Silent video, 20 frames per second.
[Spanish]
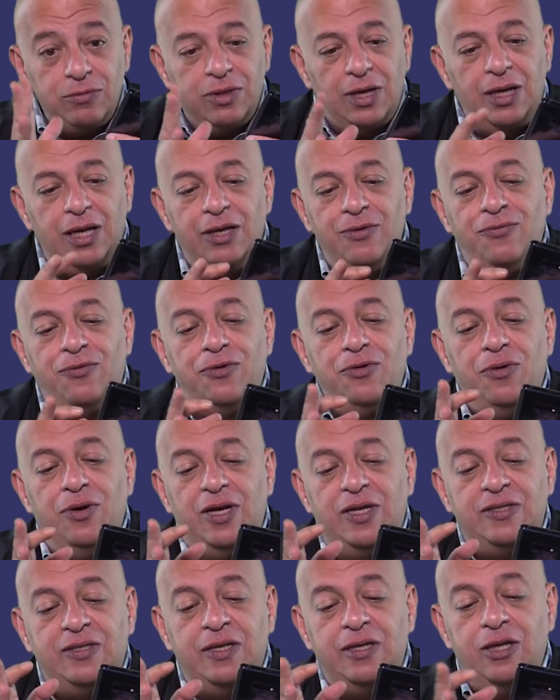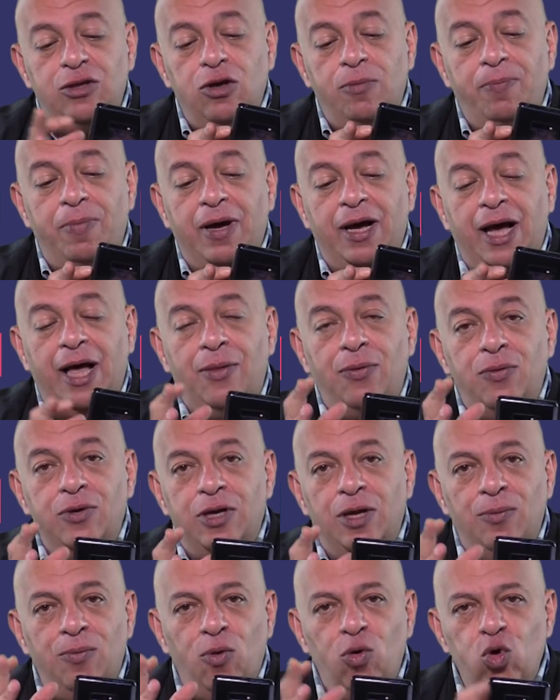un teléfono, el encendido apagado
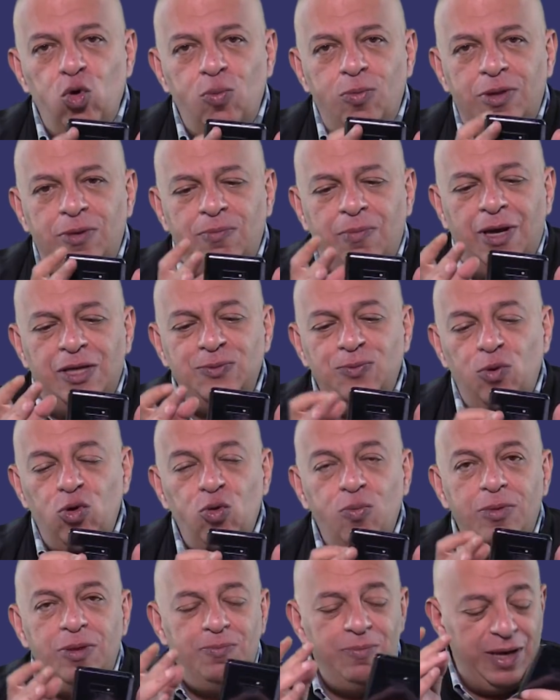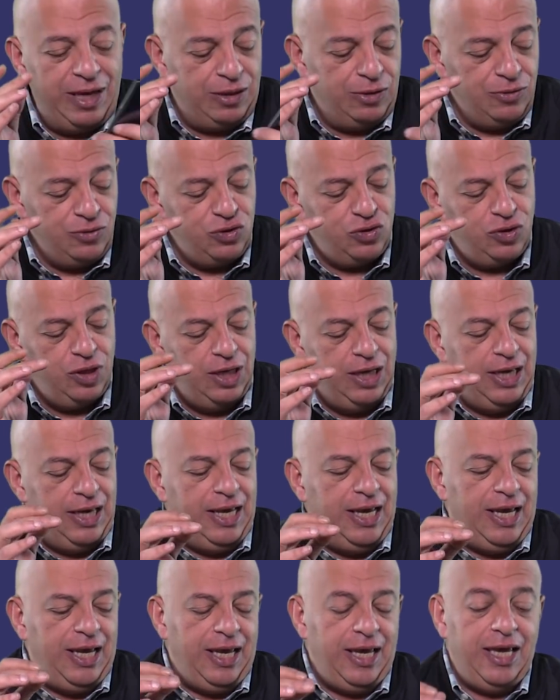y el volumen más, volumen menos,
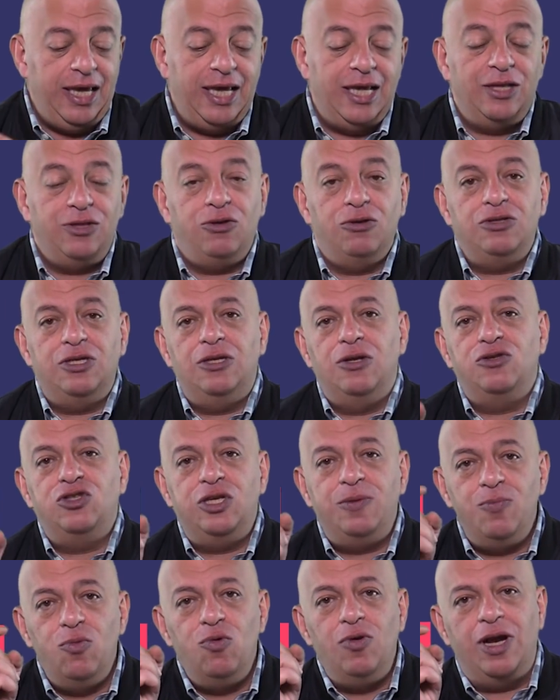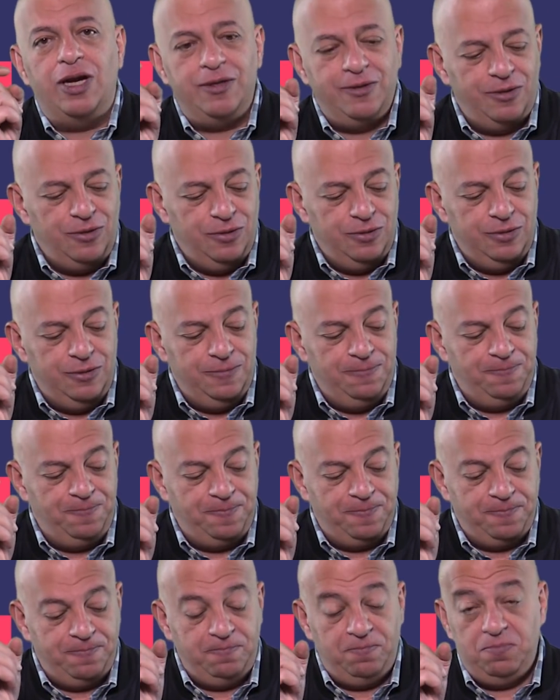y entonces lo simulan con
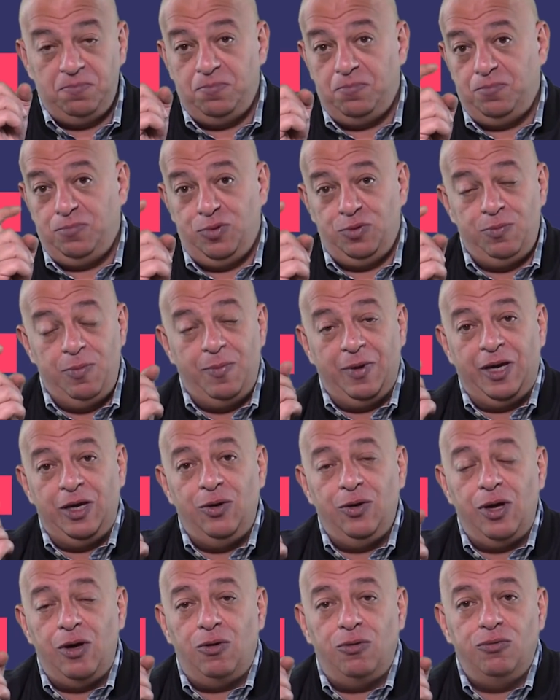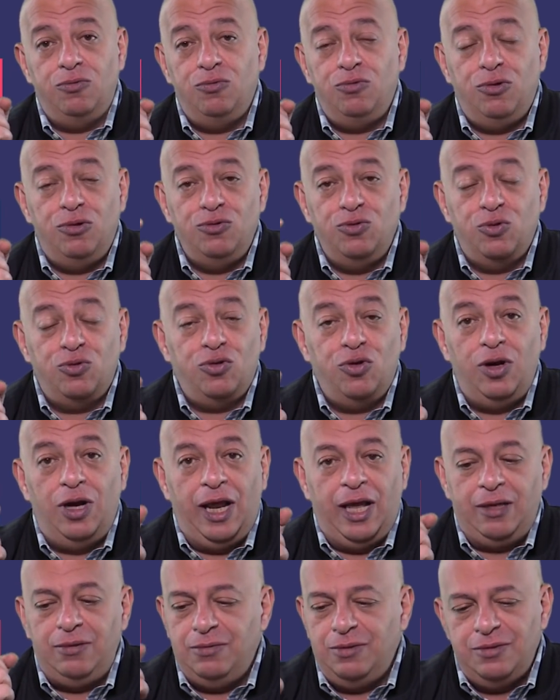pues me imagino que con un conductor
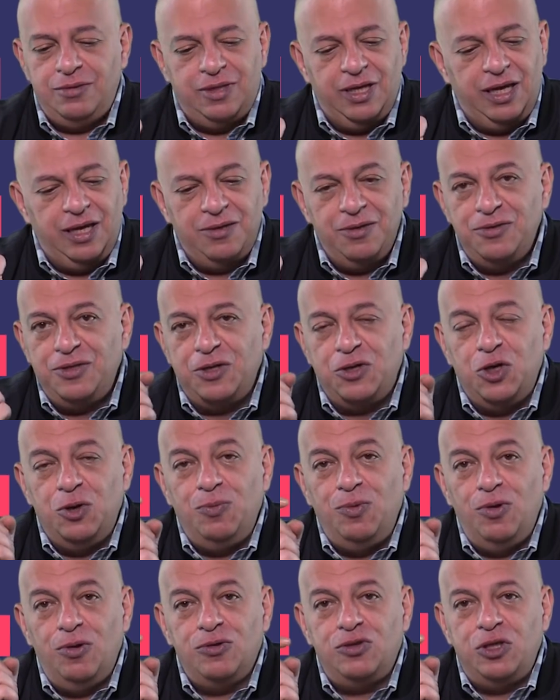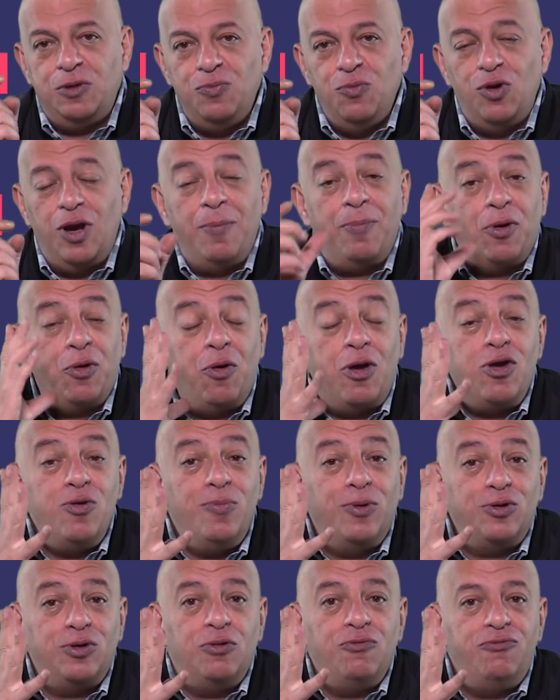eléctrico, no sé, no sé cómo lo simulan, pero no hay
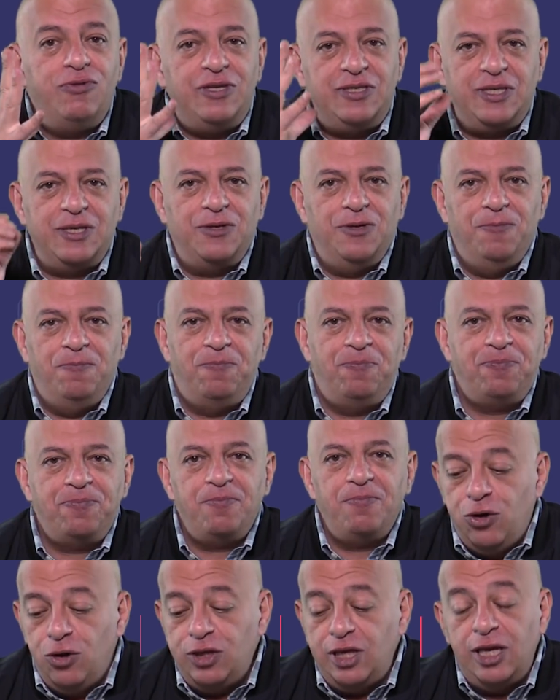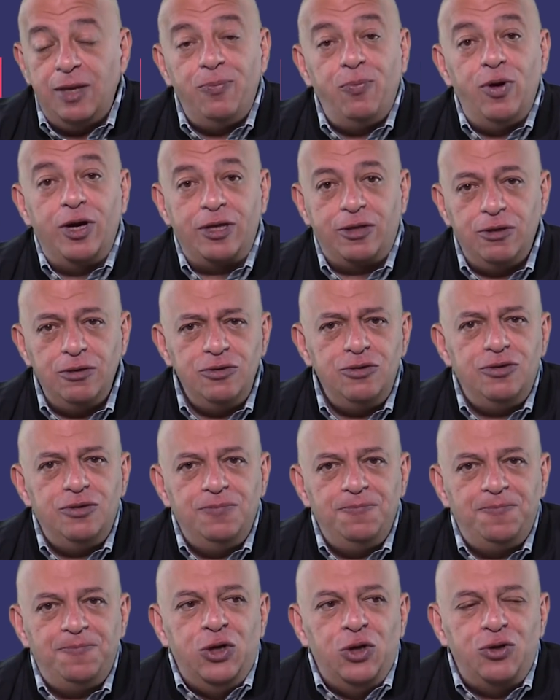un botón físico. No tiene
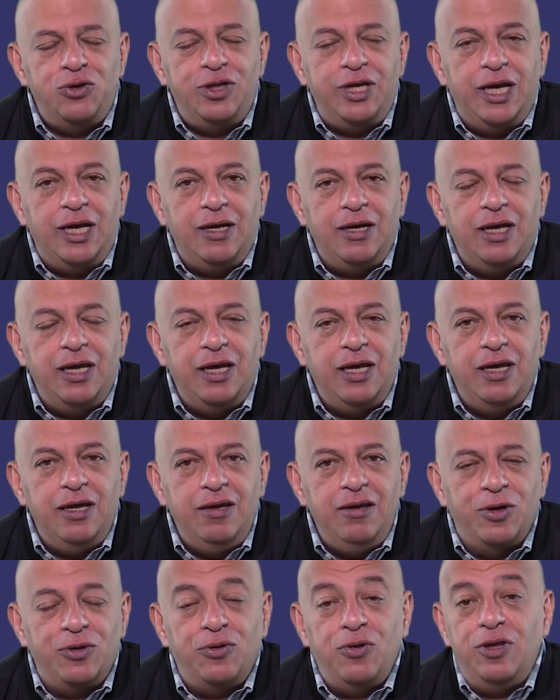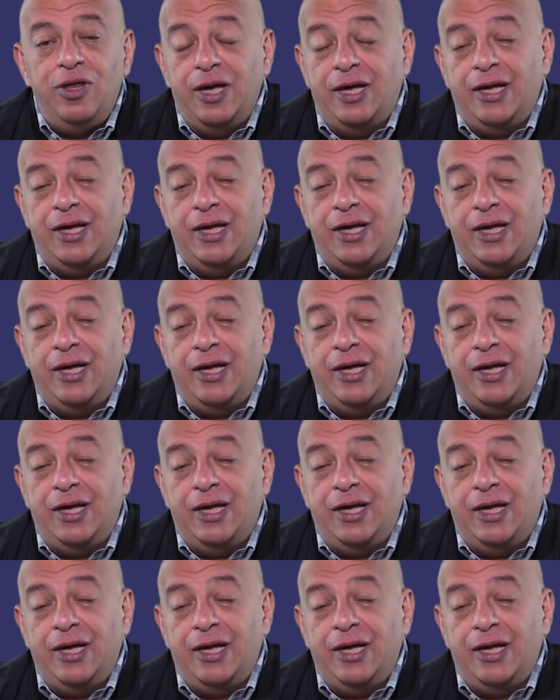puertos, no tiene puerto ni